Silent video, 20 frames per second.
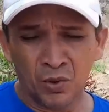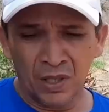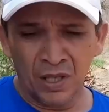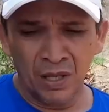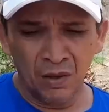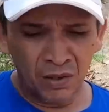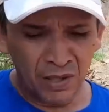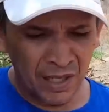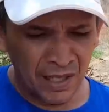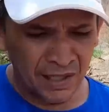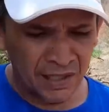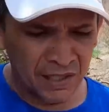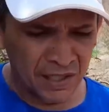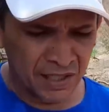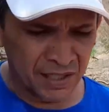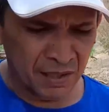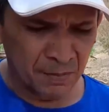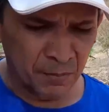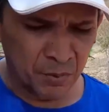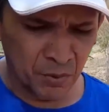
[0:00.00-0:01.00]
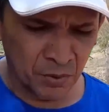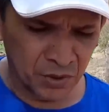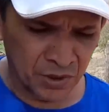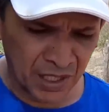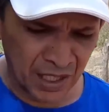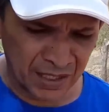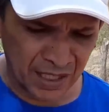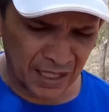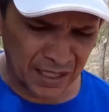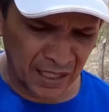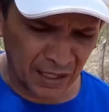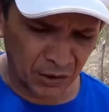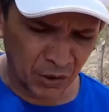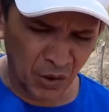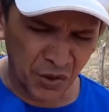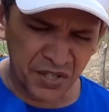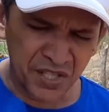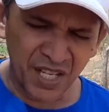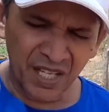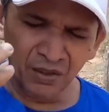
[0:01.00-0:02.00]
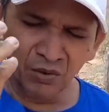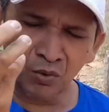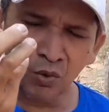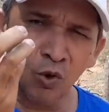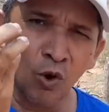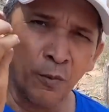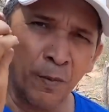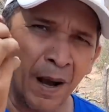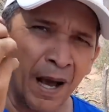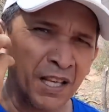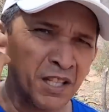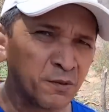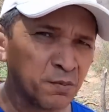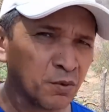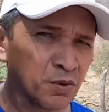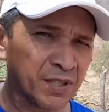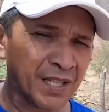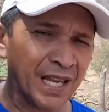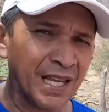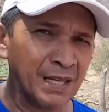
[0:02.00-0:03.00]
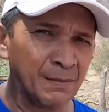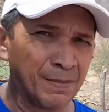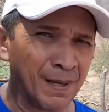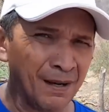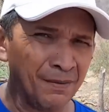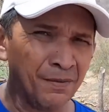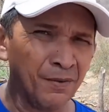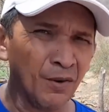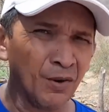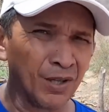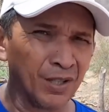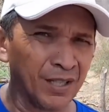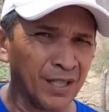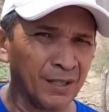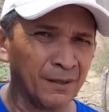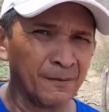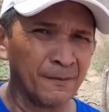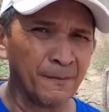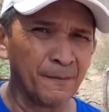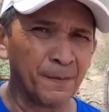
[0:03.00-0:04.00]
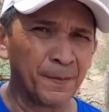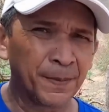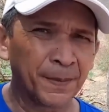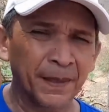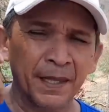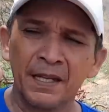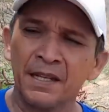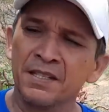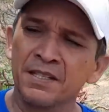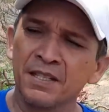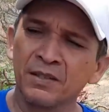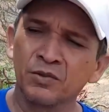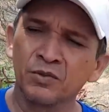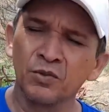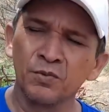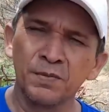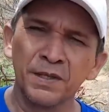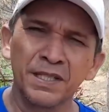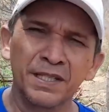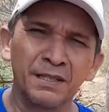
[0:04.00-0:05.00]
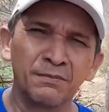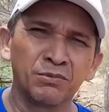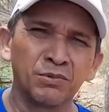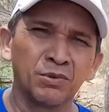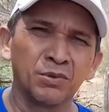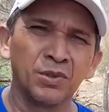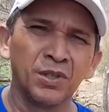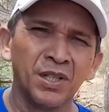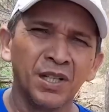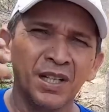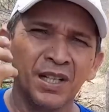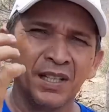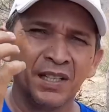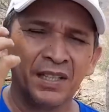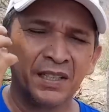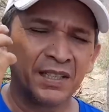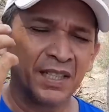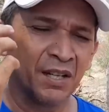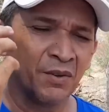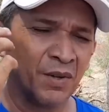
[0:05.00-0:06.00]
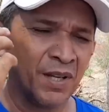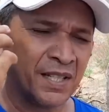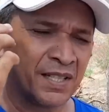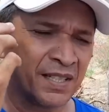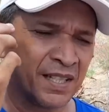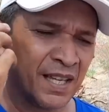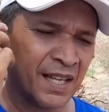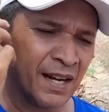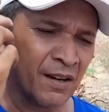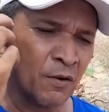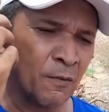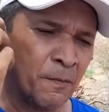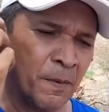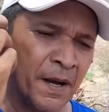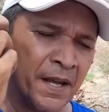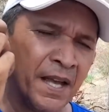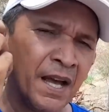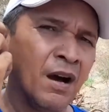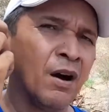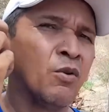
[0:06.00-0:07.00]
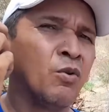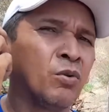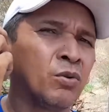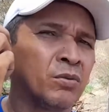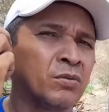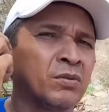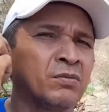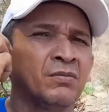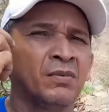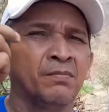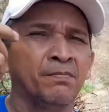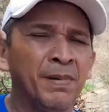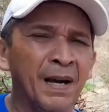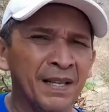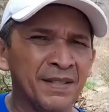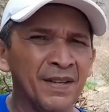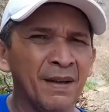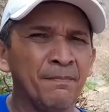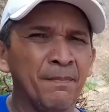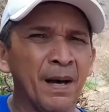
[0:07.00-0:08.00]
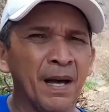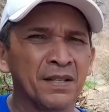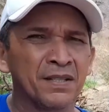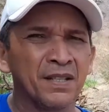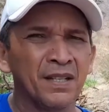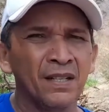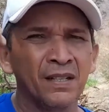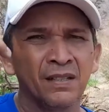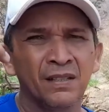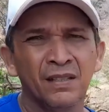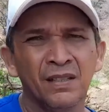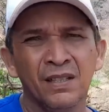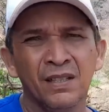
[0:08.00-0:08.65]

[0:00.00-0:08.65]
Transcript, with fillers: ele, ele disse que por, daqui a dois anos o corpo vai expulsar ele para fora, né? Esse tubinho eu tô. Então eles querem acompanhar o passo a passo, né?